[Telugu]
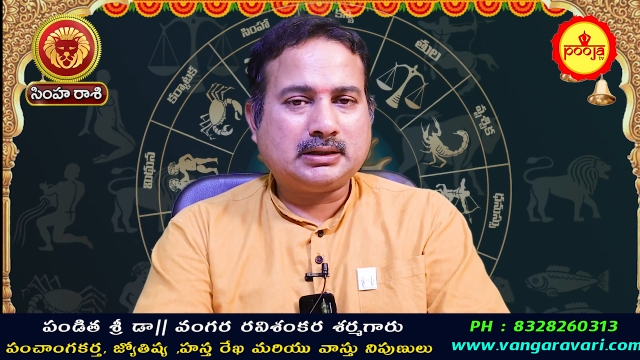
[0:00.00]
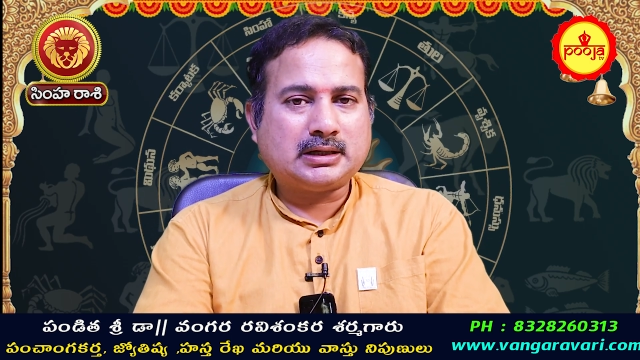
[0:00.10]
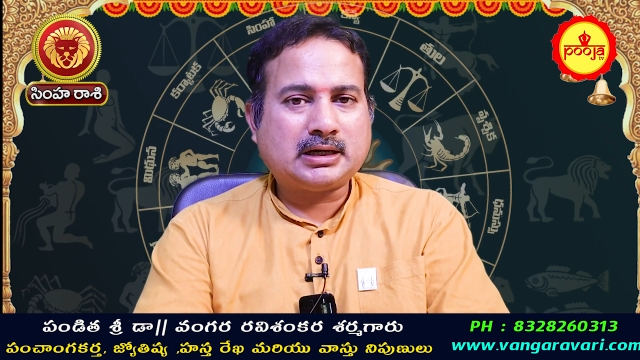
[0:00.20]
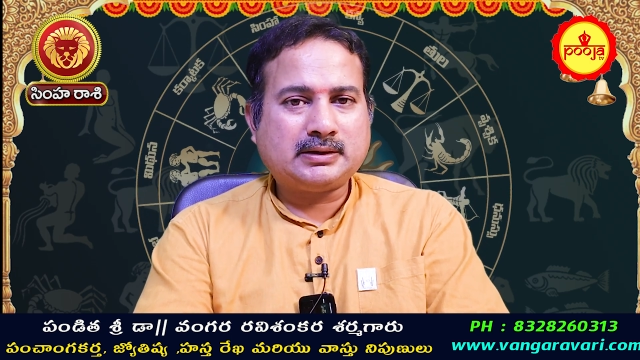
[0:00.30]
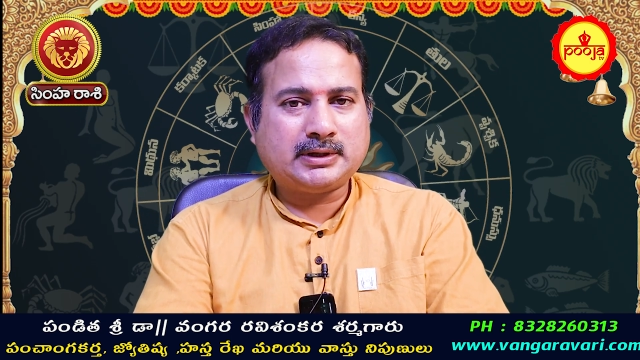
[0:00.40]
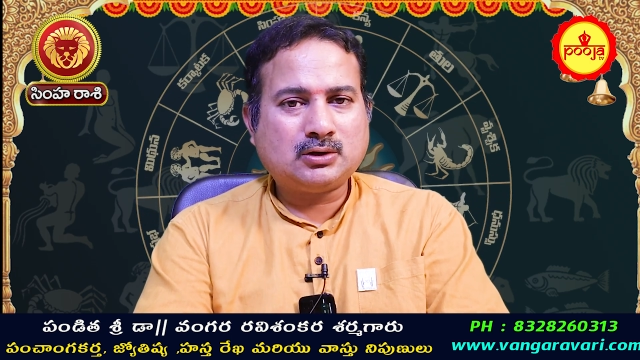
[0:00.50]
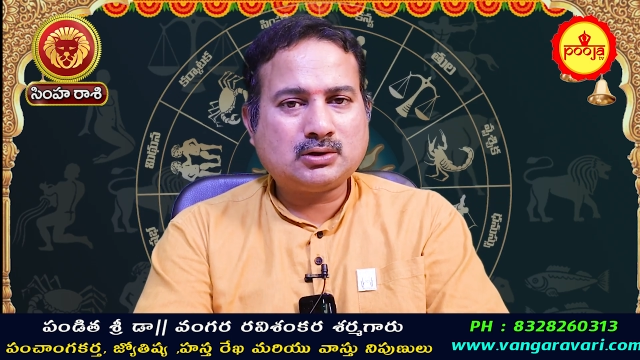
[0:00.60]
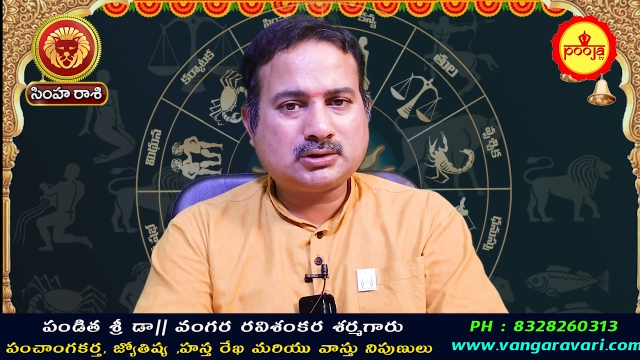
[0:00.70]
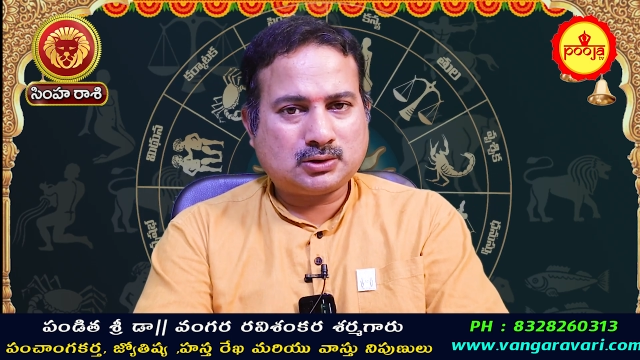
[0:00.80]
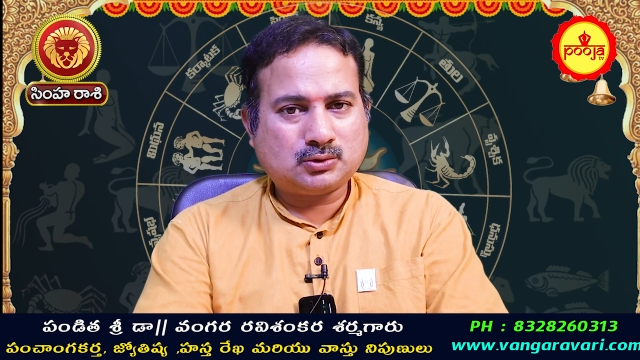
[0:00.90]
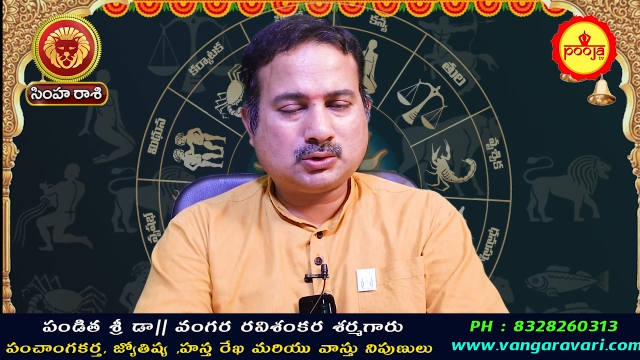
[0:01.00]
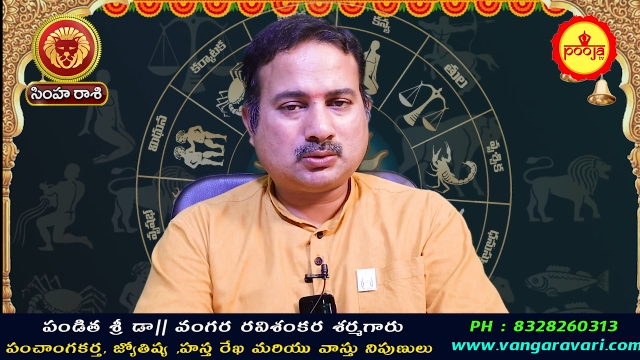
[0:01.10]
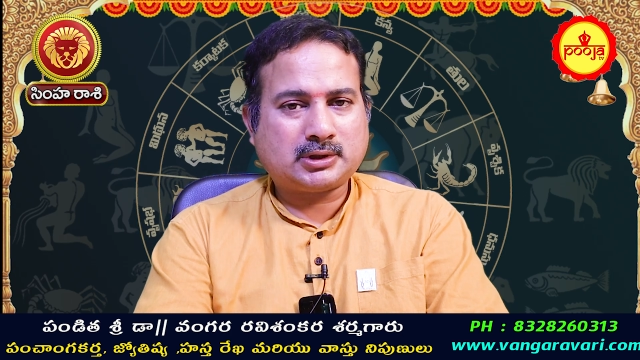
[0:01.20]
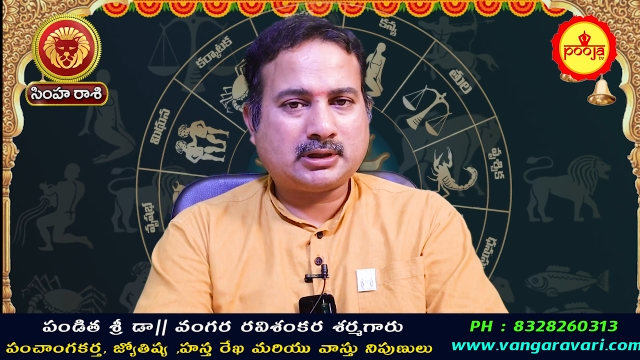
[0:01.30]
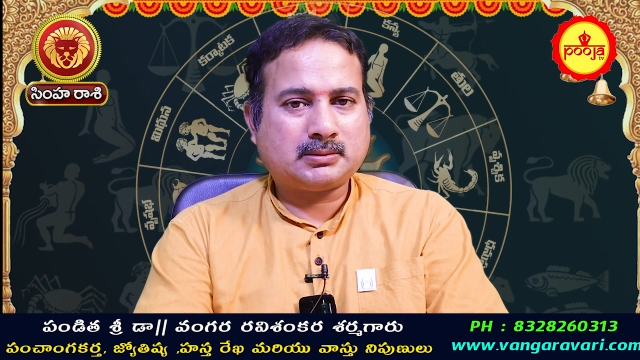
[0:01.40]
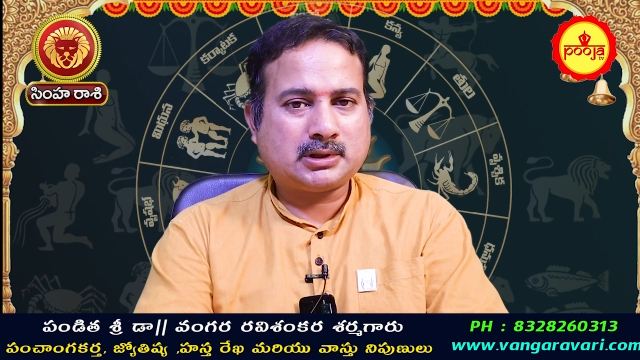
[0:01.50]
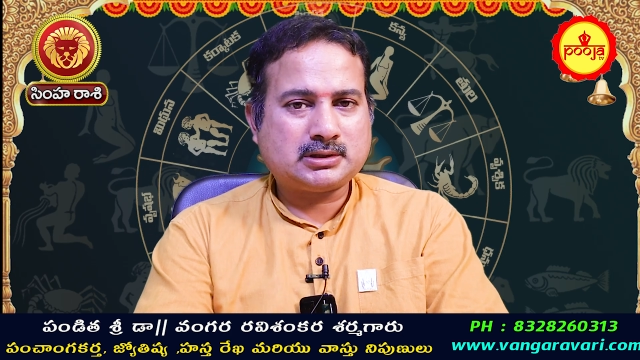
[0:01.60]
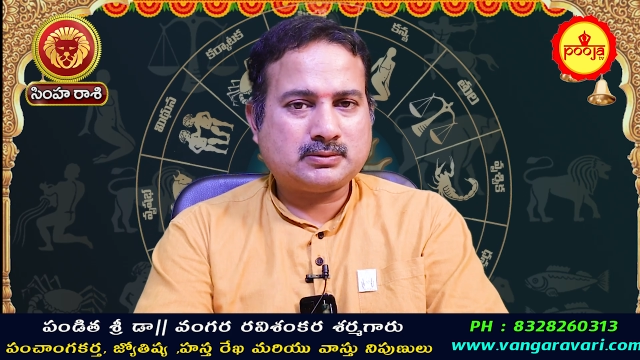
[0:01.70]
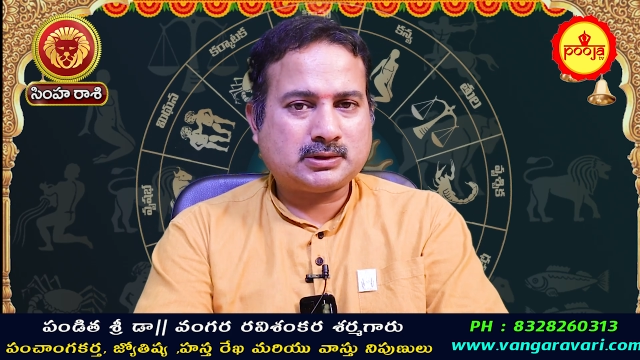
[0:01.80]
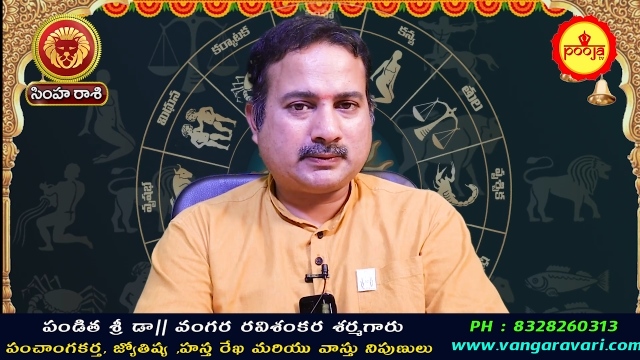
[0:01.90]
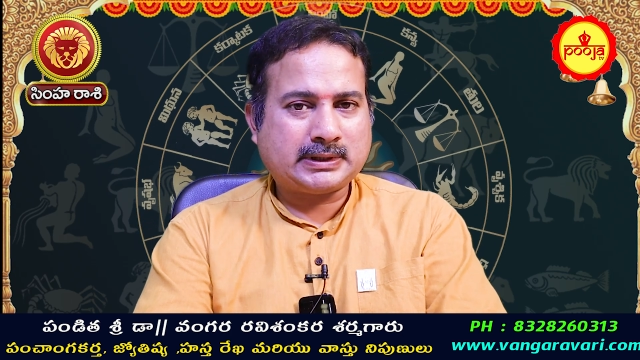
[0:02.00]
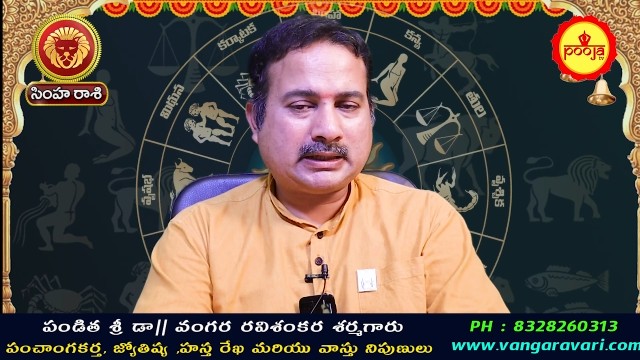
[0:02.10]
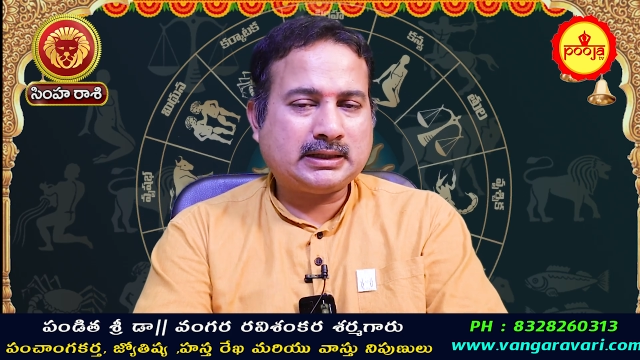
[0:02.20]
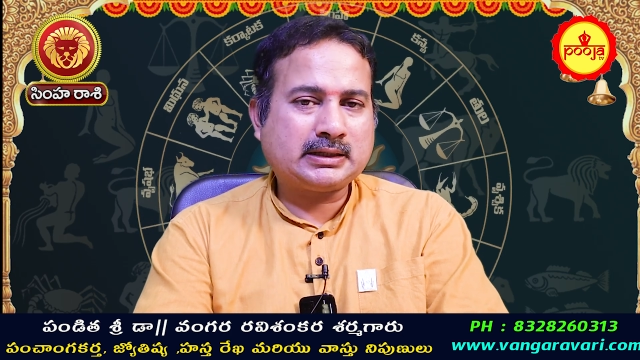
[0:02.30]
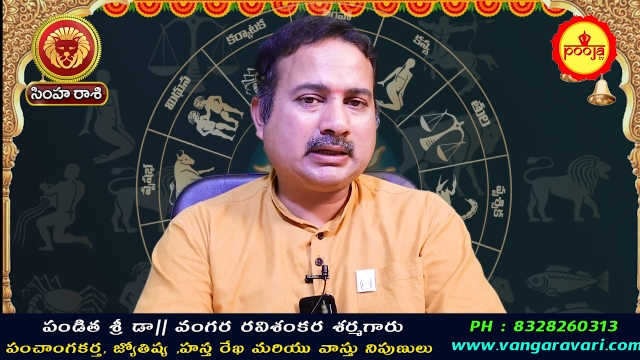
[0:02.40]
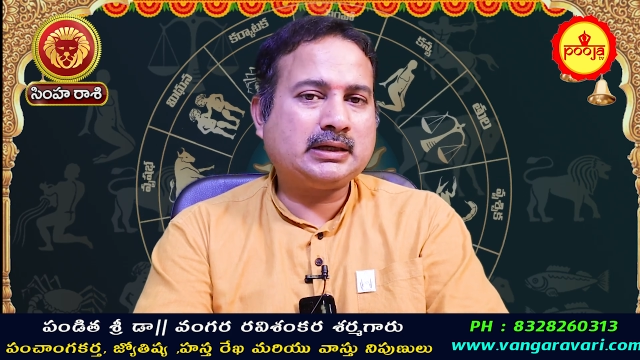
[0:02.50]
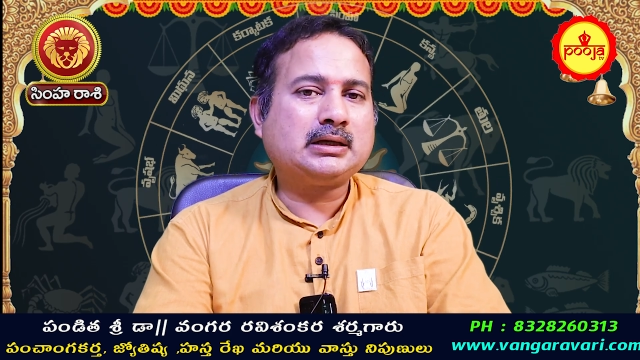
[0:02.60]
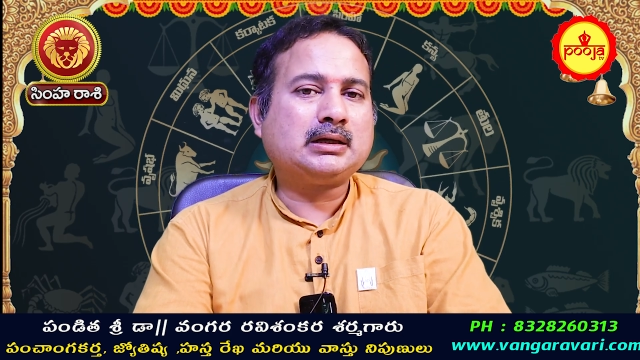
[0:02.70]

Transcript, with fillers: ఇలాంటివి ఎన్నో జరుగుతూ ఉంటాయి అన్నమాట జీవితం వీటన్నిటికీ